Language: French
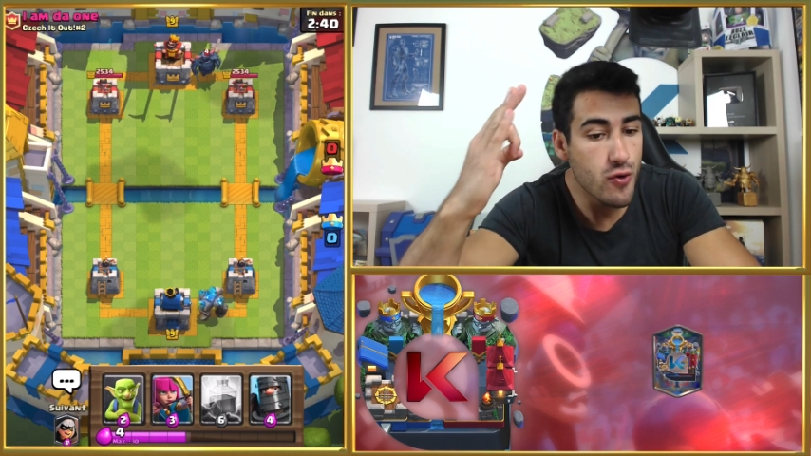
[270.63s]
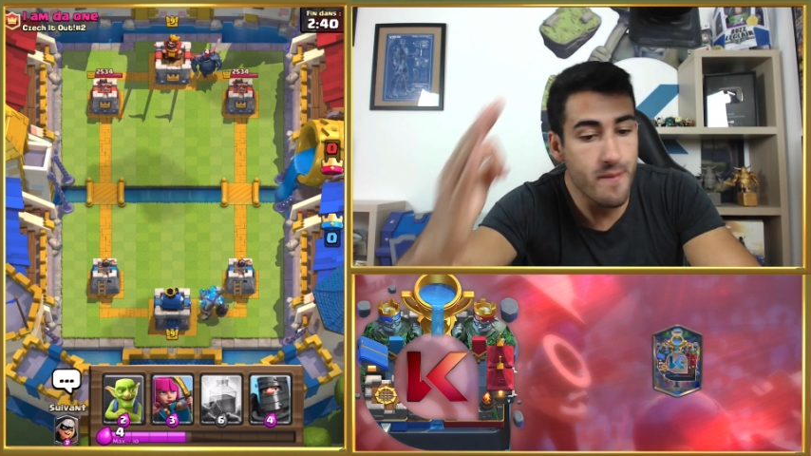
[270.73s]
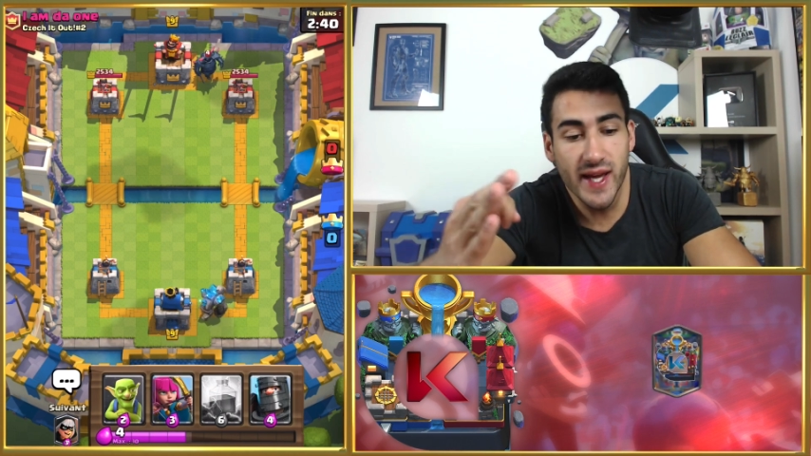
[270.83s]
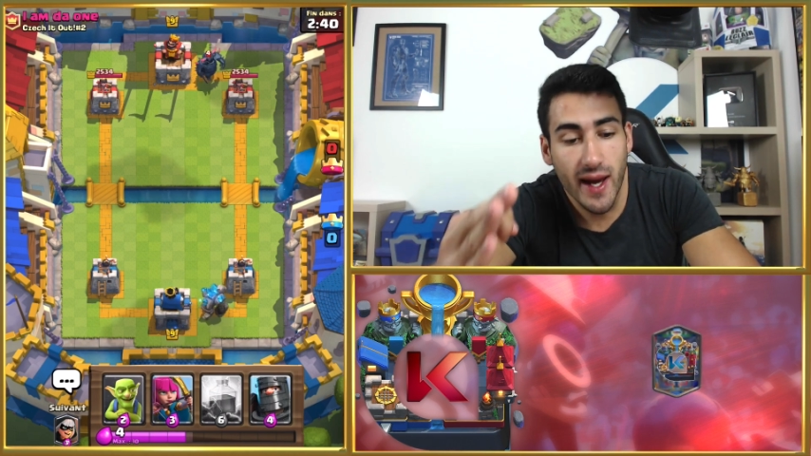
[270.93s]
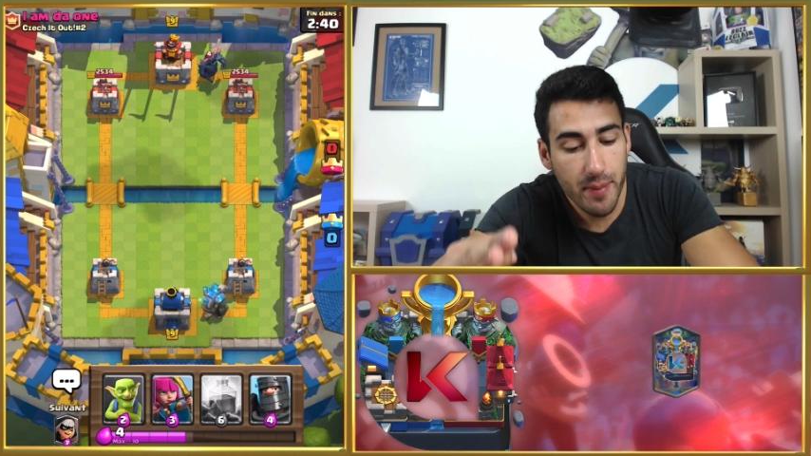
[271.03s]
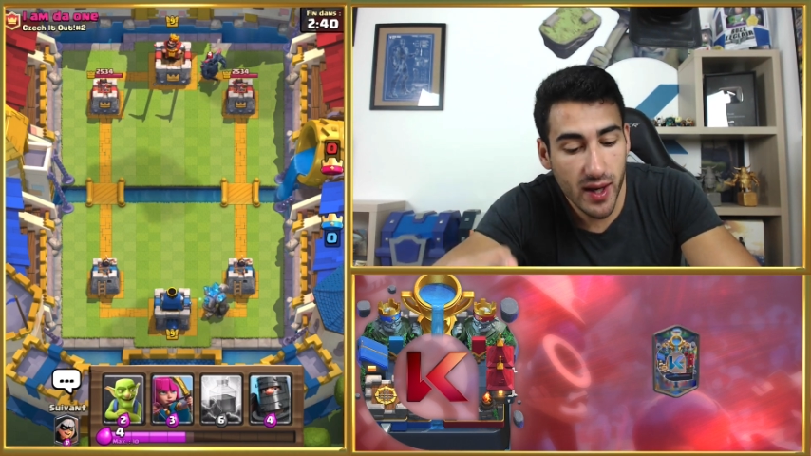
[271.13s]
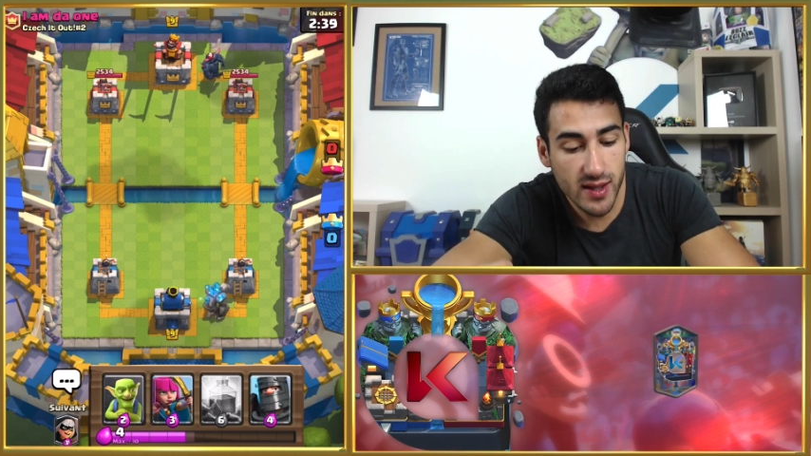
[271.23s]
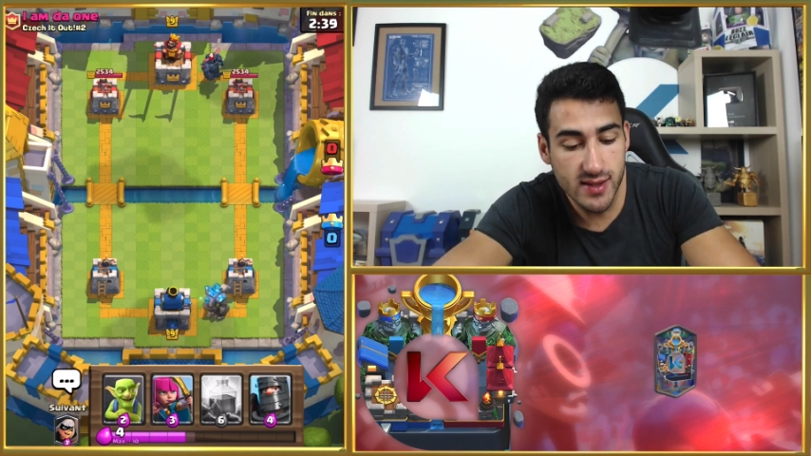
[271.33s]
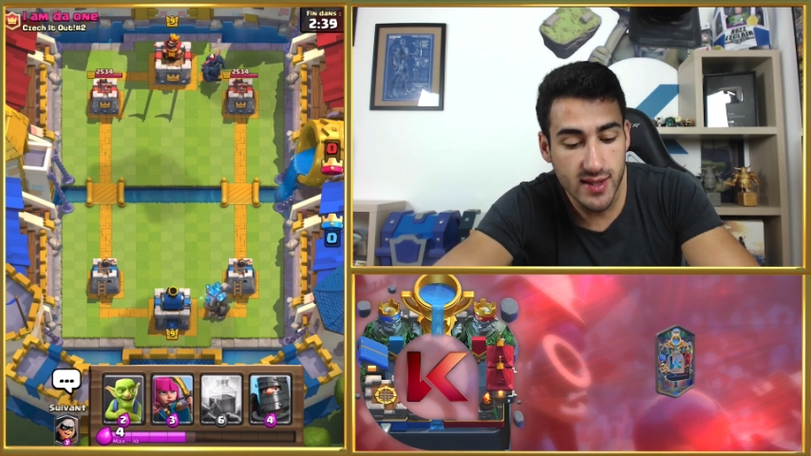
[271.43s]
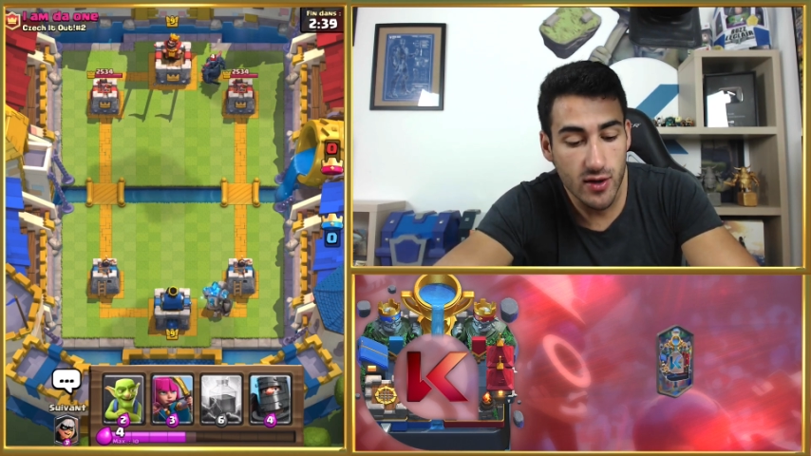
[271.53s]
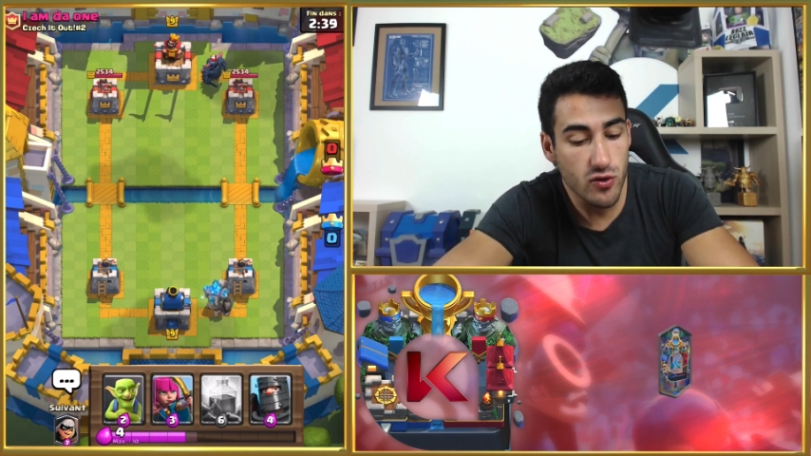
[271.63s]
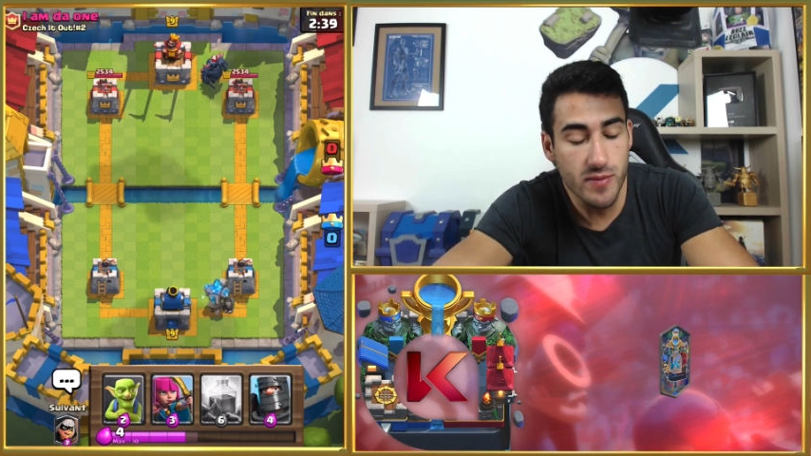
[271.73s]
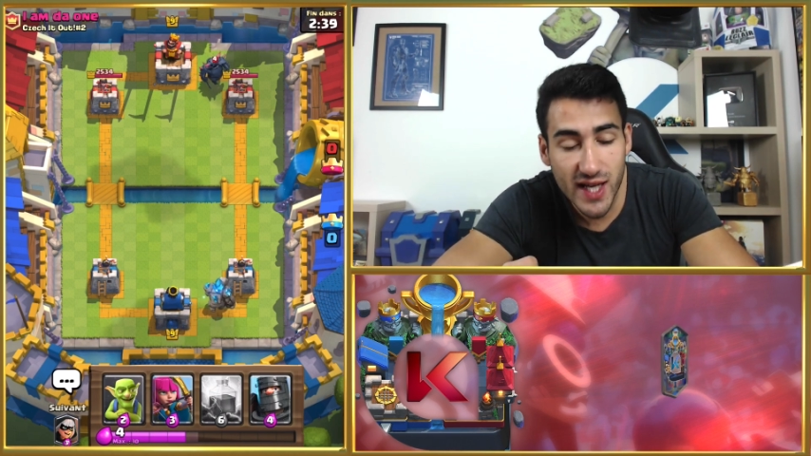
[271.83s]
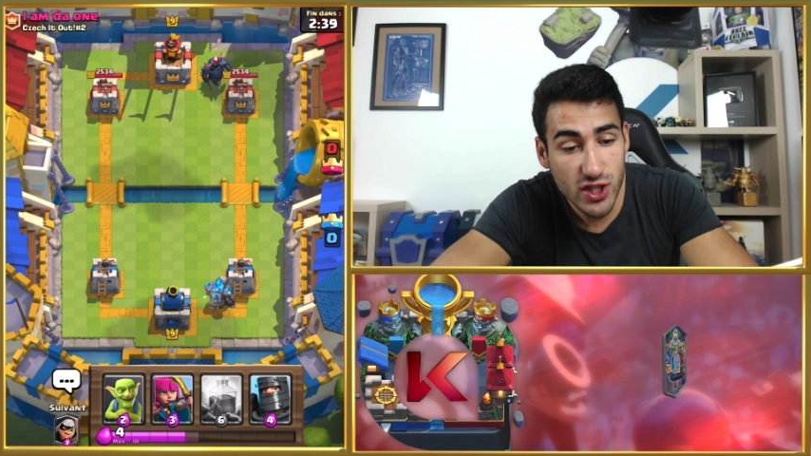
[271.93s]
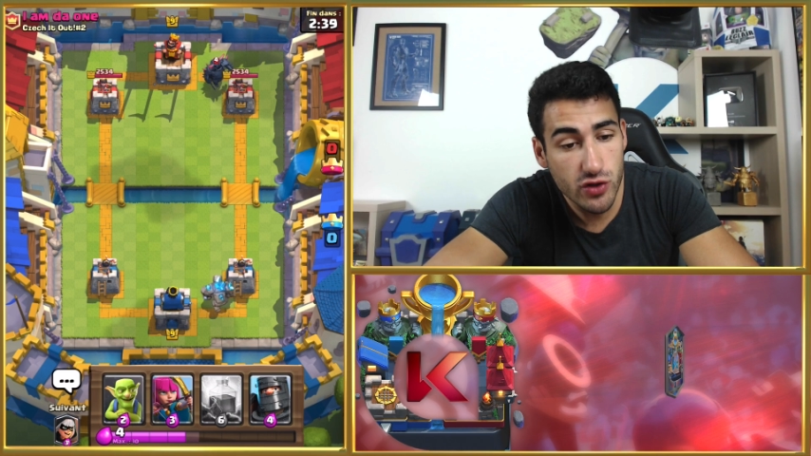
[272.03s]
méga prince, là, le méga,